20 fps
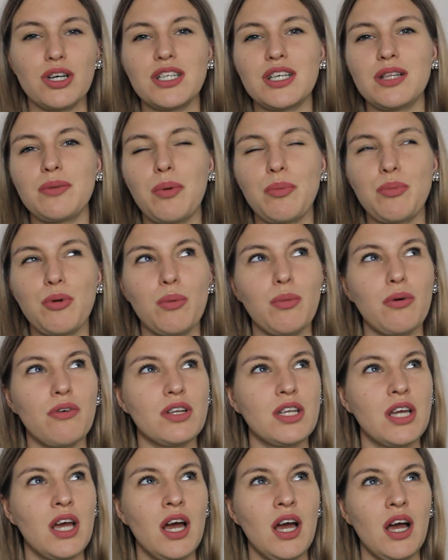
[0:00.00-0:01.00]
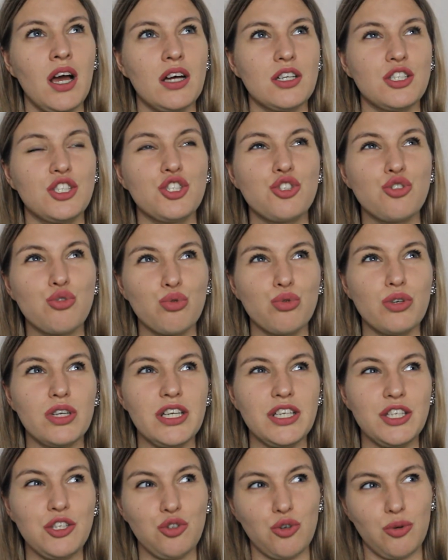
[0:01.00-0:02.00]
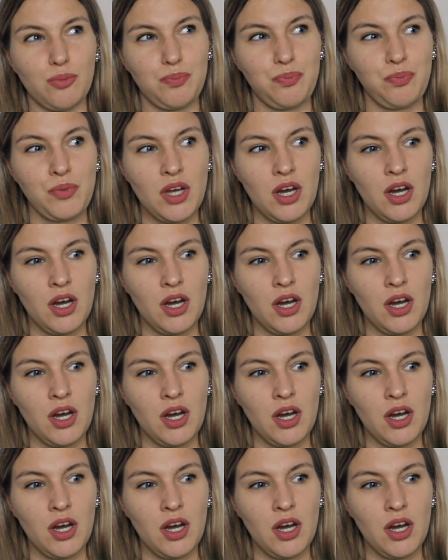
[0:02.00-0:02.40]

Хотела попробовать чистую линию,